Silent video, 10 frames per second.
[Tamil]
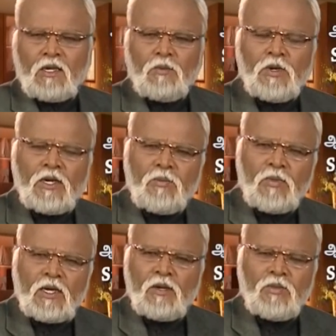இன்றைக்கு
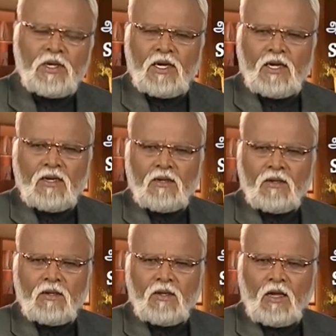மிக மிக மிக
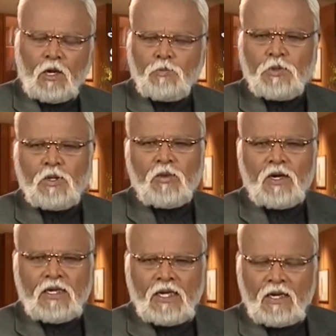
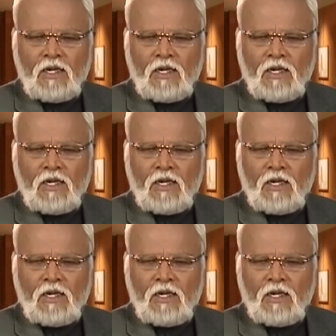அற்புதமான